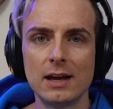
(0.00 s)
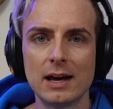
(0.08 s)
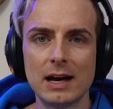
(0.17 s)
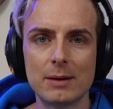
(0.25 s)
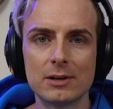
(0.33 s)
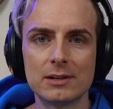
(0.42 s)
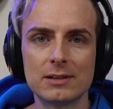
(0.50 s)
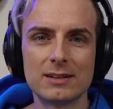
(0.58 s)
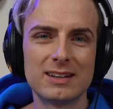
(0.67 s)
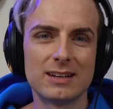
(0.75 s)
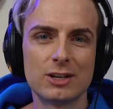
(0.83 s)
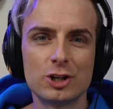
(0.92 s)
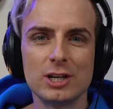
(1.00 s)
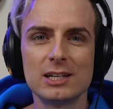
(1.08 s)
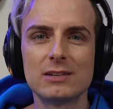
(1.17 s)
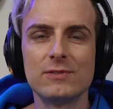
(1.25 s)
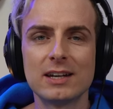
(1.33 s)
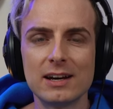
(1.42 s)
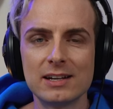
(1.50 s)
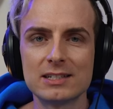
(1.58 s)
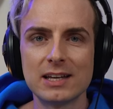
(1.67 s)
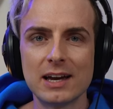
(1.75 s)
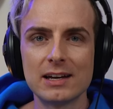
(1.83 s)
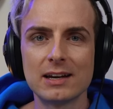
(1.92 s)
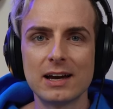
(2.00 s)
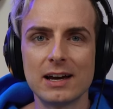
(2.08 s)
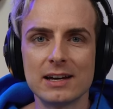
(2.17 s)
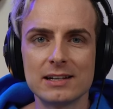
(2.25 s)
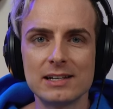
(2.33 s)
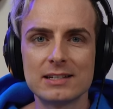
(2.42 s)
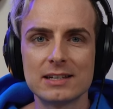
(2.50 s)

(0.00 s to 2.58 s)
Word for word: Aber Geschichten wie deine zeigen eigentlich,